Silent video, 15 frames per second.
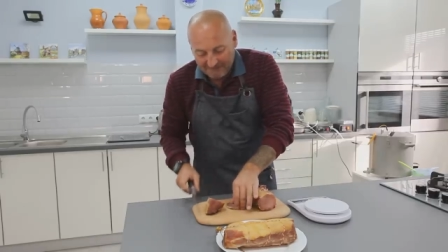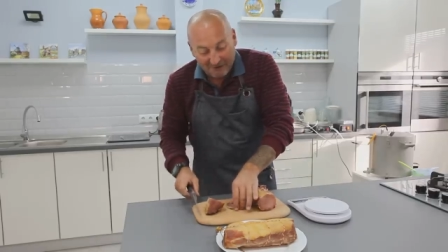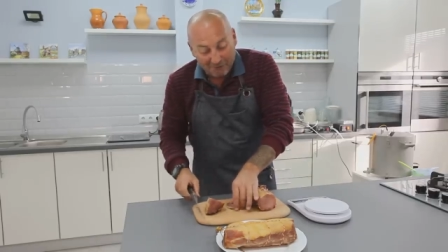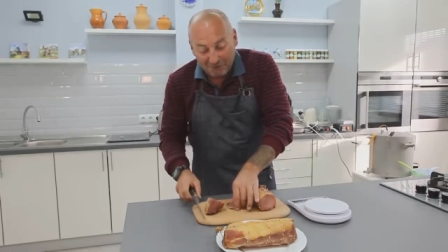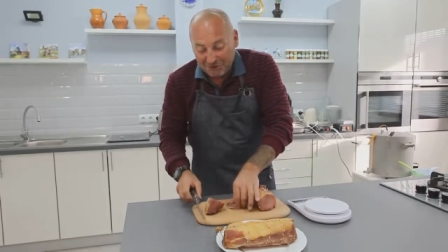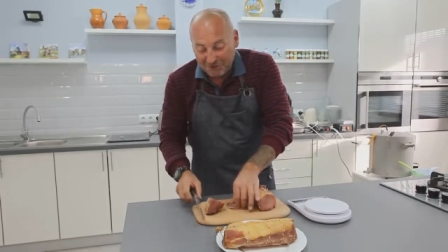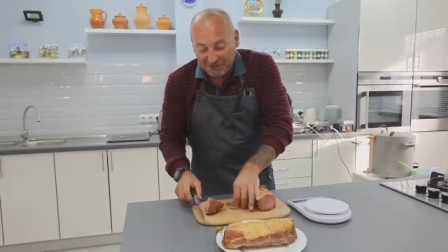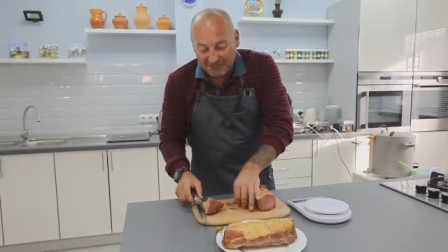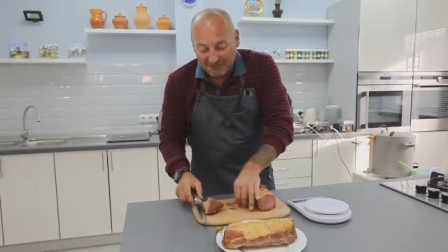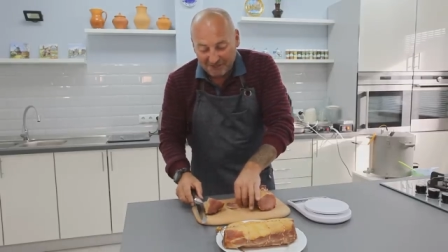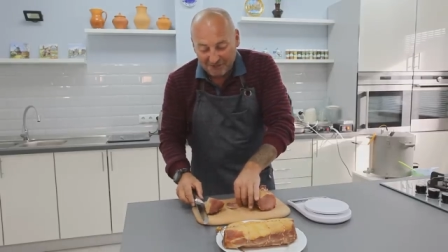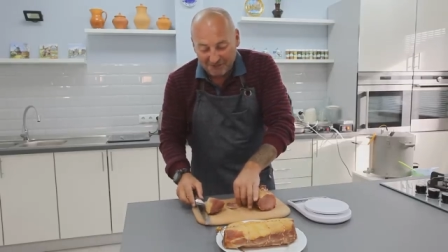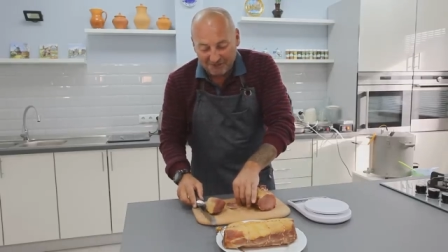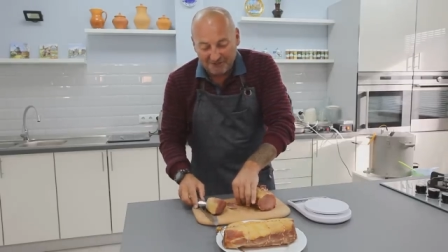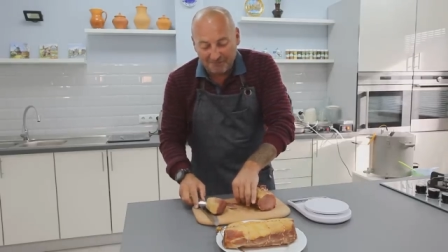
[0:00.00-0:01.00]
Я очень
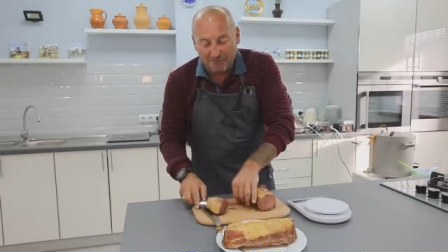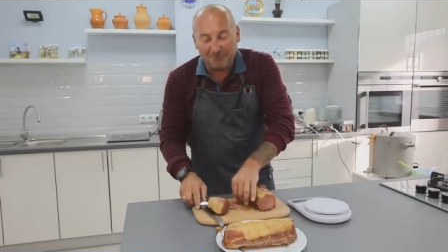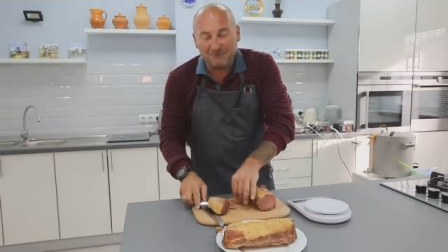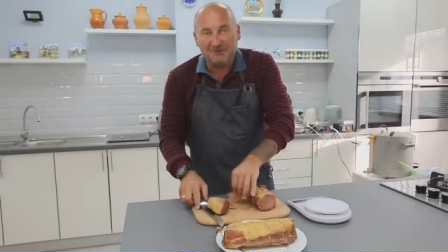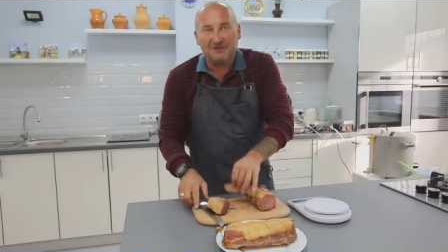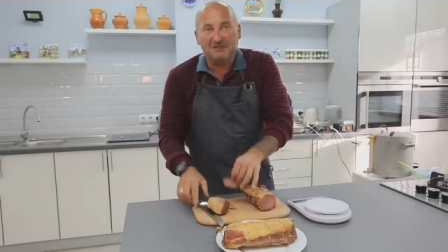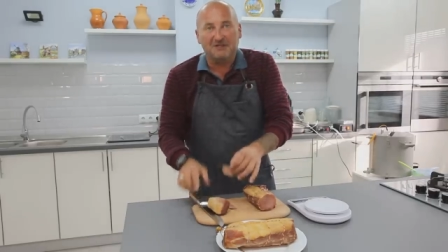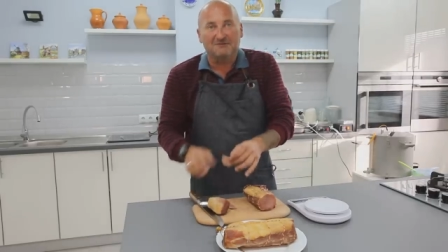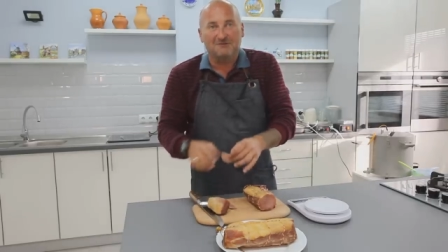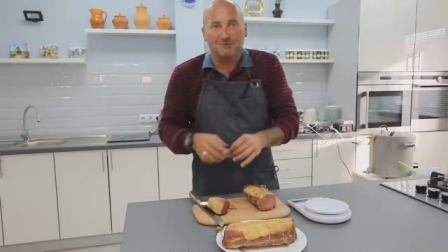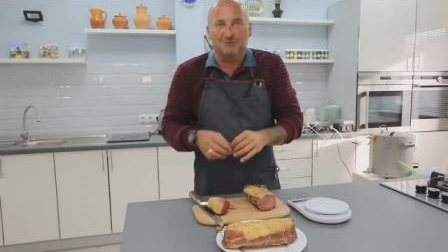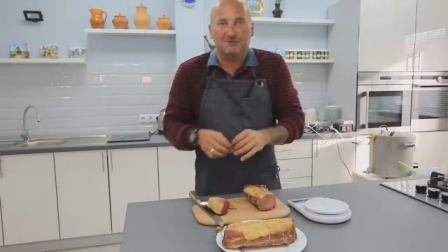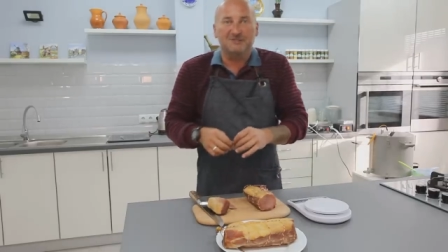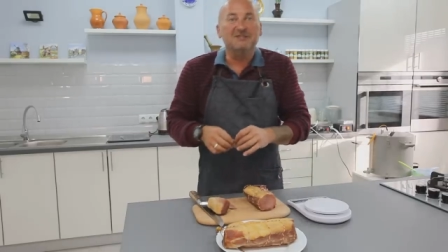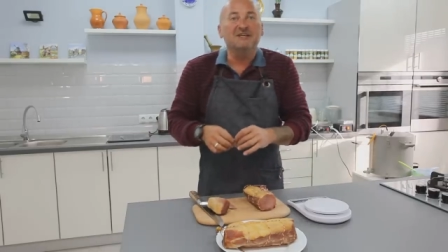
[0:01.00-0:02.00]
хорошо запомнил этот
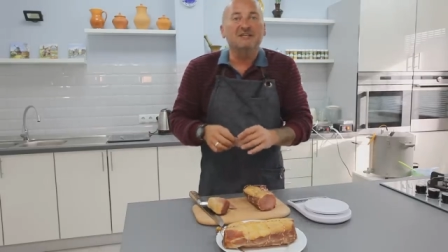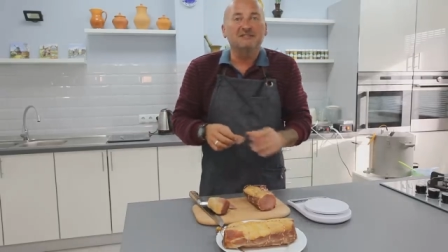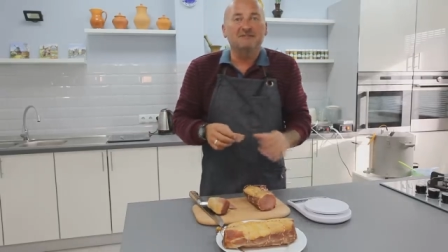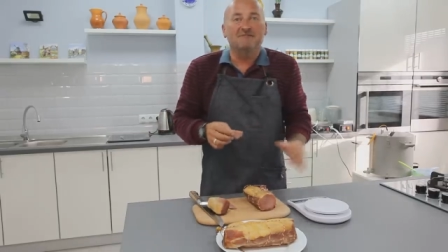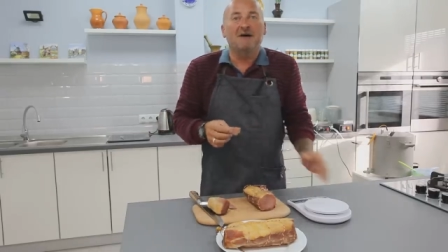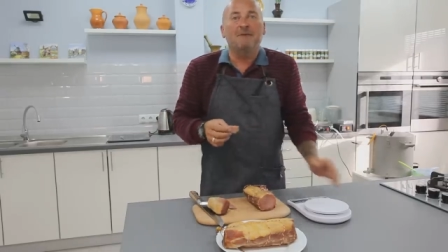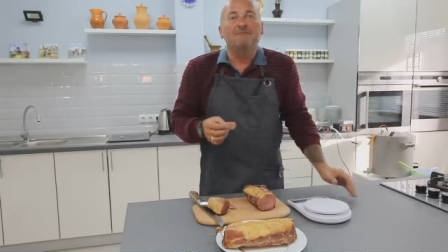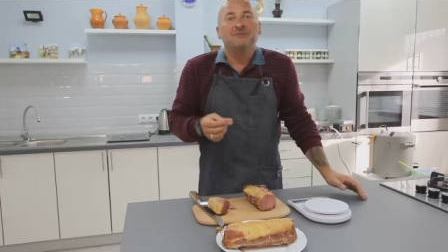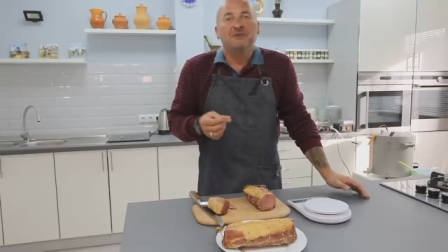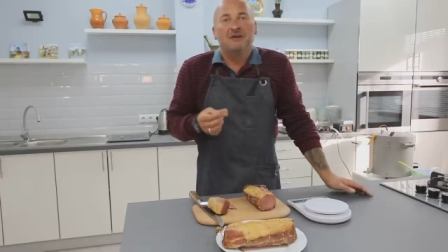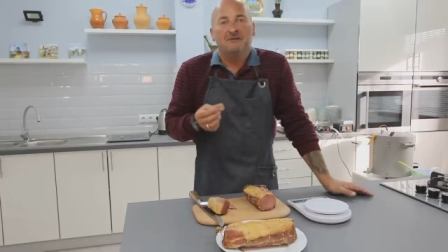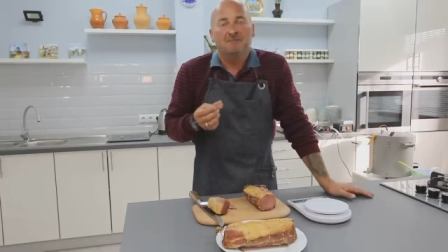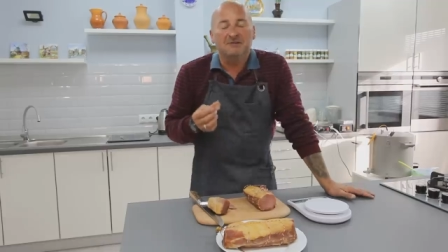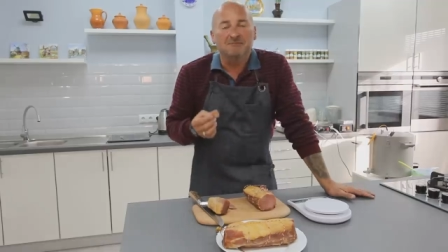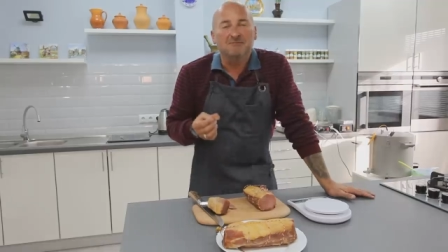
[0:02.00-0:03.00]
вкус с детства,
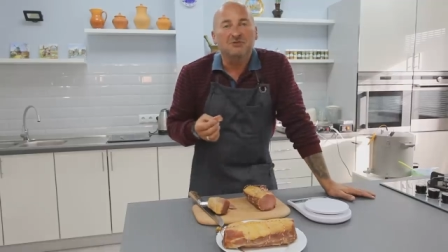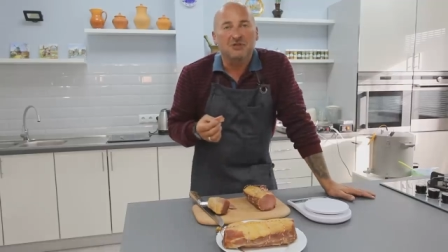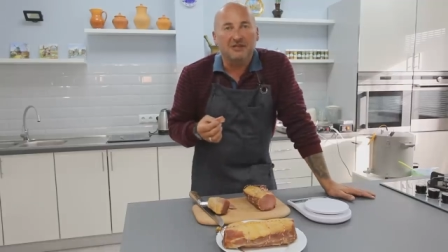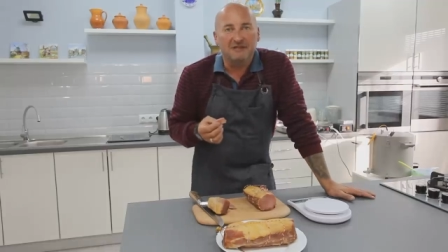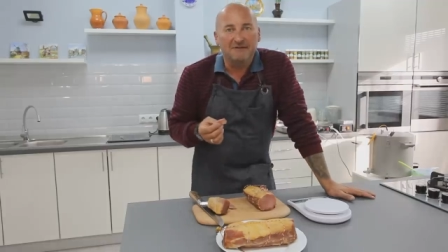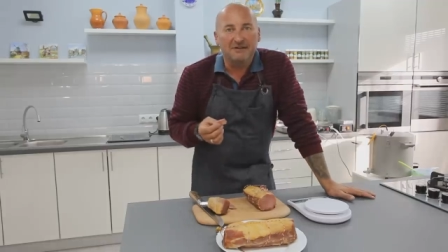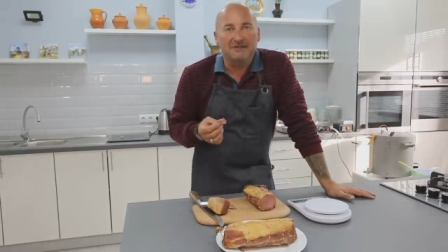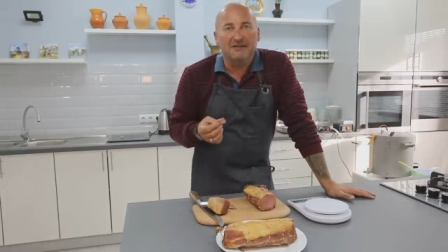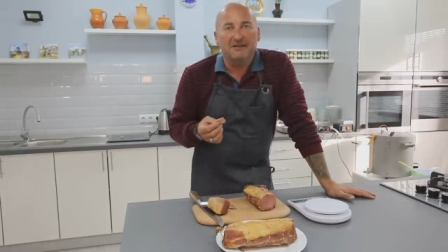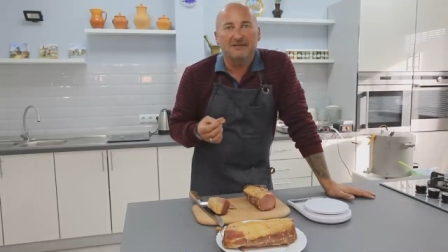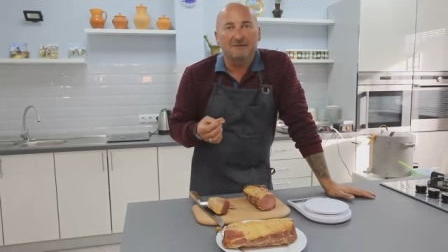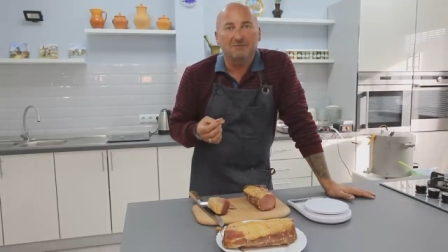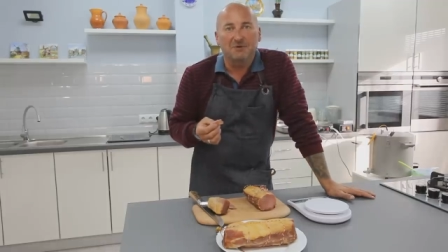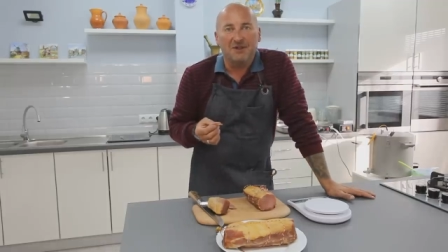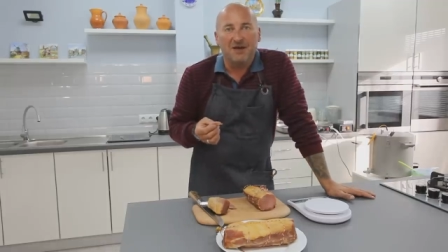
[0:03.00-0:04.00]
потому что, наверное,
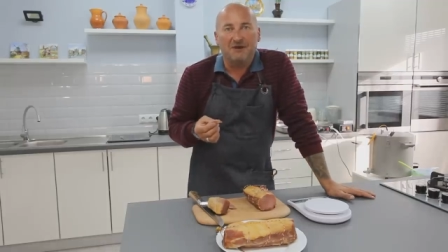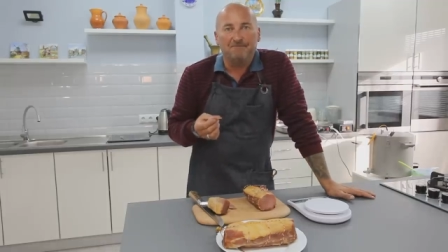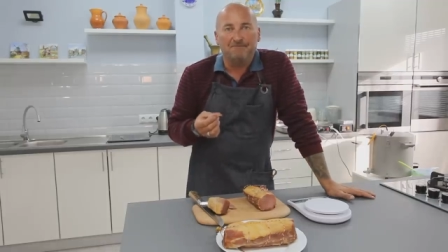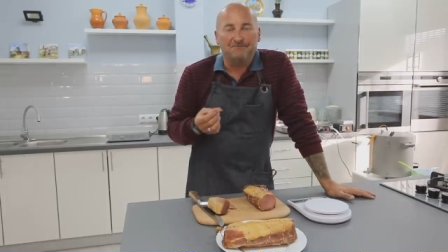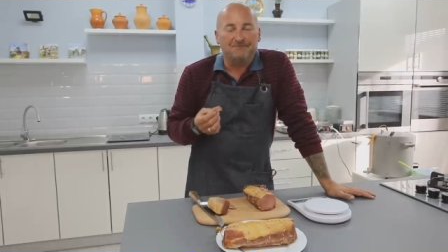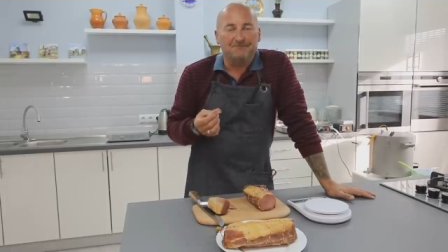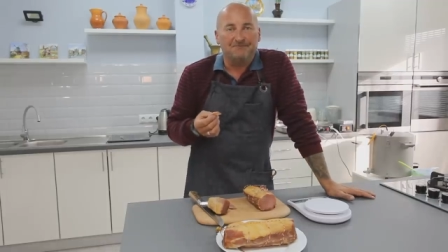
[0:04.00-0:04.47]
это была,